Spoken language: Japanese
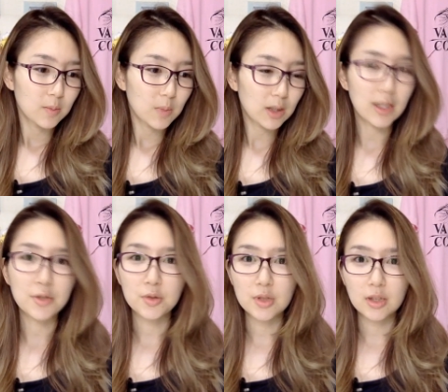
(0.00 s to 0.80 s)
まあ外
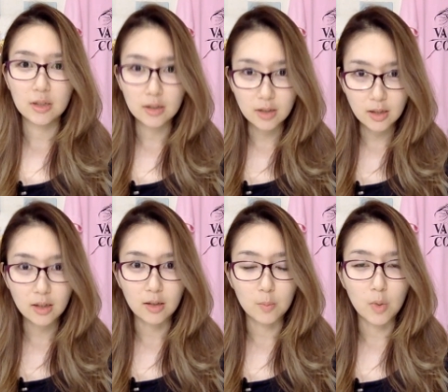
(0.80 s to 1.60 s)
食行っ
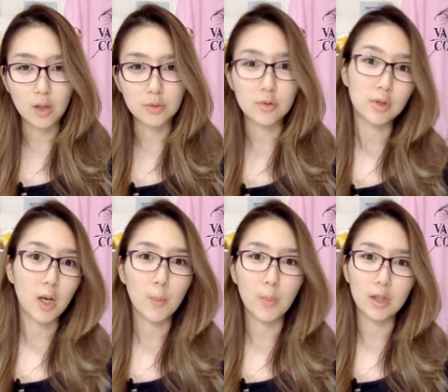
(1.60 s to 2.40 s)
て、まあ普通に
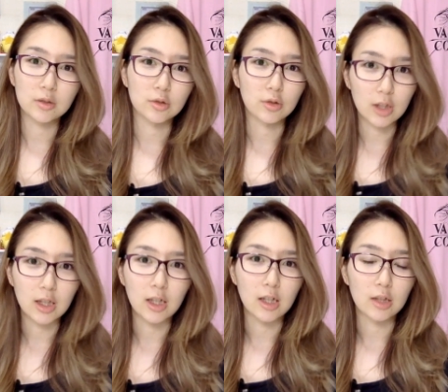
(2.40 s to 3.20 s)
ハンバーグと
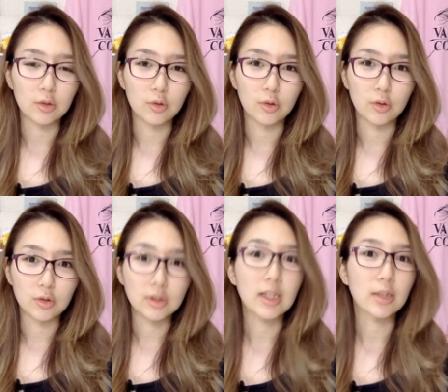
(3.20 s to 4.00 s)
か、あ
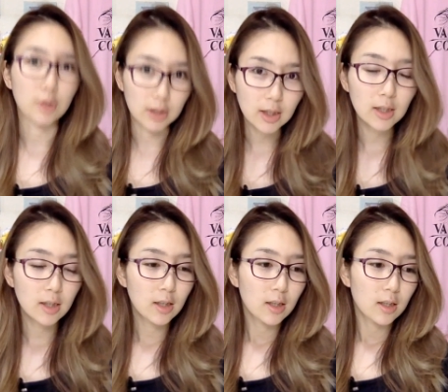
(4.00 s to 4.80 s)
の、ステーキとかね、
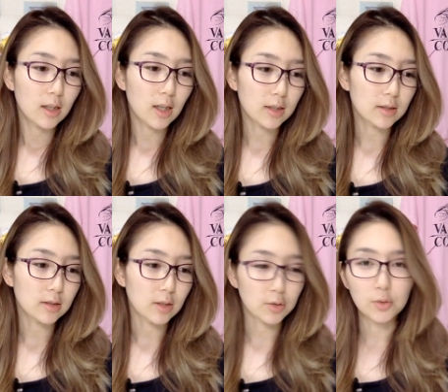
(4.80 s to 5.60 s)

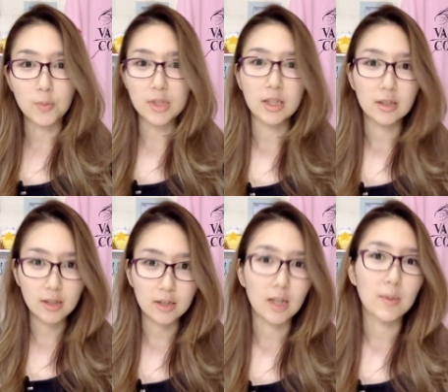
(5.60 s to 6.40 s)
あそういうお店に行っ
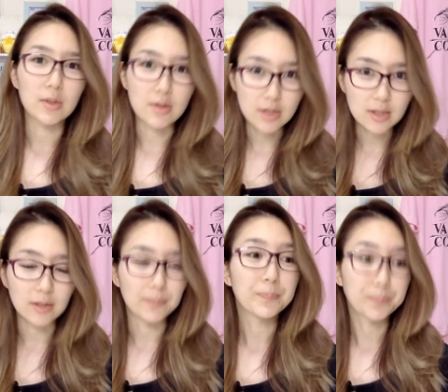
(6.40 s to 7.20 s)
たら食べる
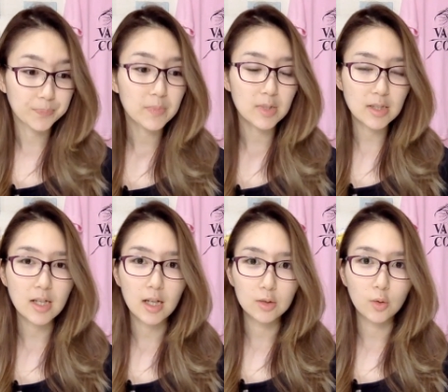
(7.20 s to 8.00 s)
し、全
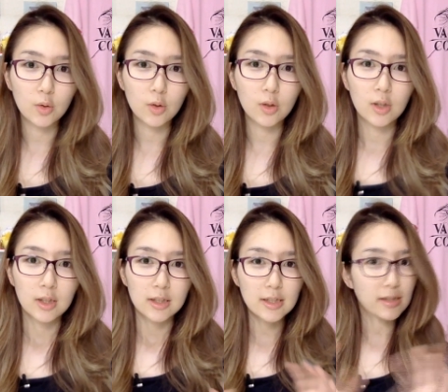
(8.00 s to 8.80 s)
然あの、
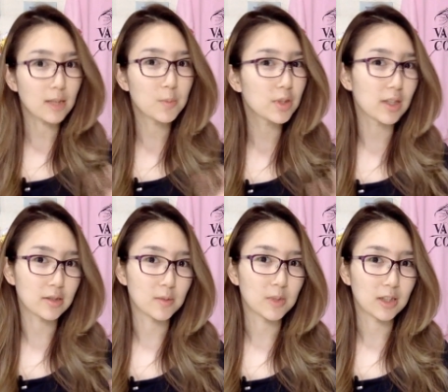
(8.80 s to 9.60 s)
一切無理で
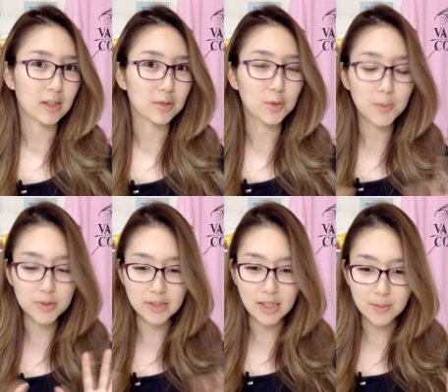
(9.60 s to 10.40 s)
すみたいな動
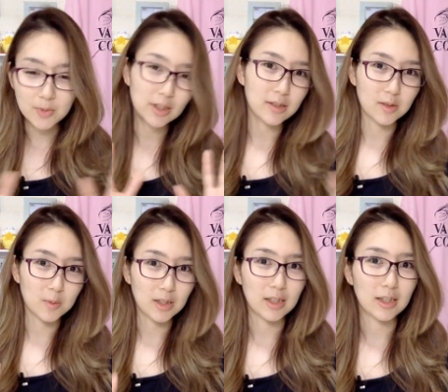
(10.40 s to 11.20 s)
物性が無理です
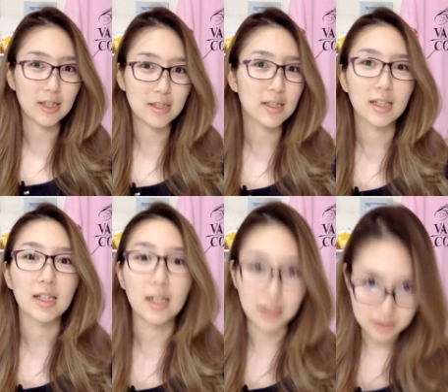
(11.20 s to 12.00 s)
みたいな感じでは
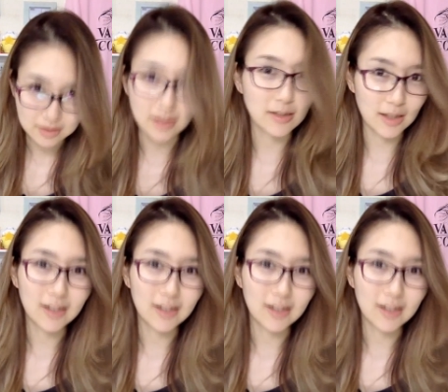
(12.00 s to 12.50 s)
ないです全然